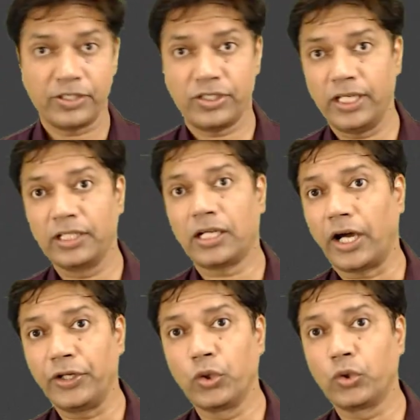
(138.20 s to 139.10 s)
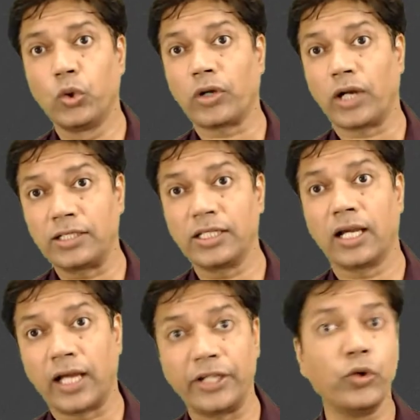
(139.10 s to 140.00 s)
बच्चे इन कहानियों को
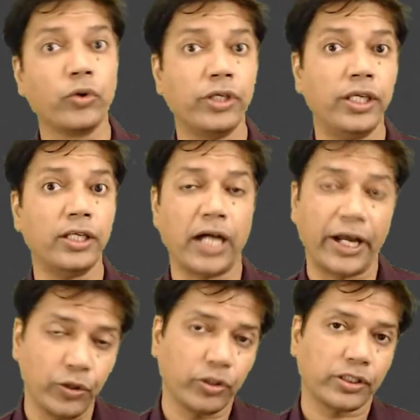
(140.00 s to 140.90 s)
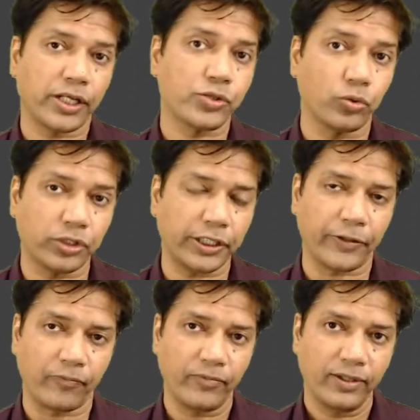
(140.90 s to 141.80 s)
राजा रानियों की कहानियों की तरह सुनते
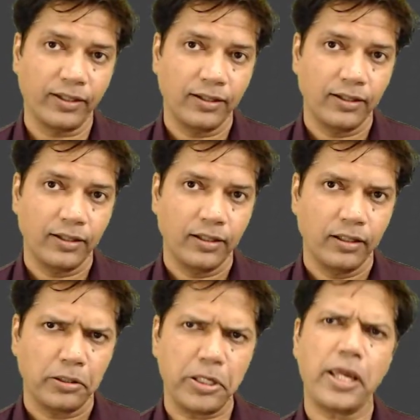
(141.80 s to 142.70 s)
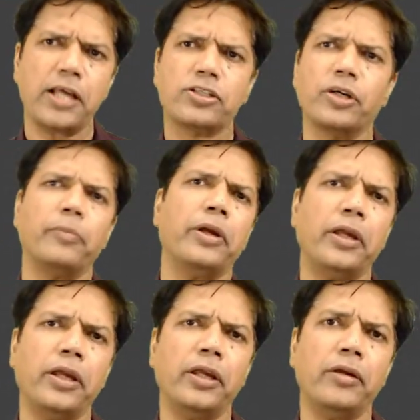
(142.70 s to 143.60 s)
हैं एक
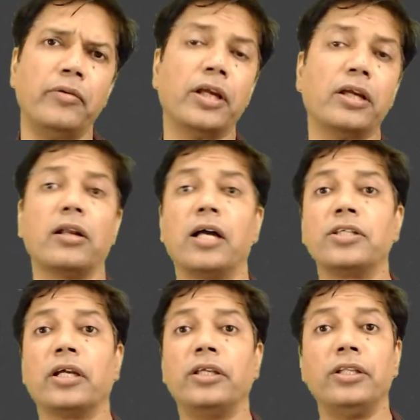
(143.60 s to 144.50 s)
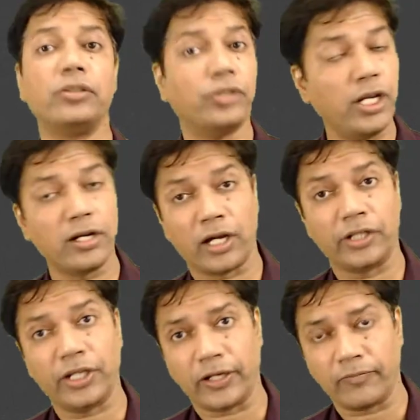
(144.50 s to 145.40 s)
समय एक राजा की तीन
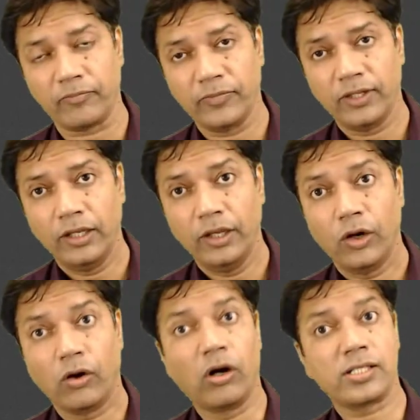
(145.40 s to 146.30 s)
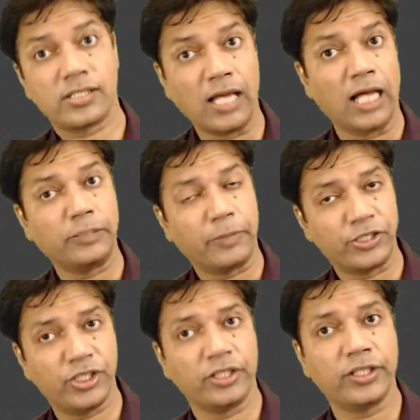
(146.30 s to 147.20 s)
रानियां और सात
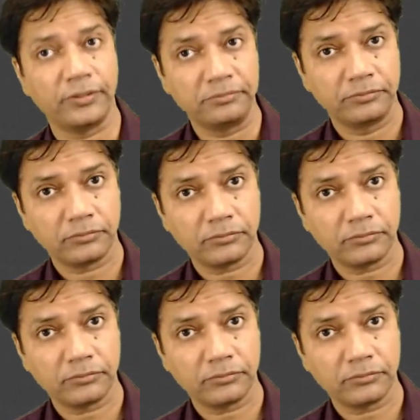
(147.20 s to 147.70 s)
बच्चे थे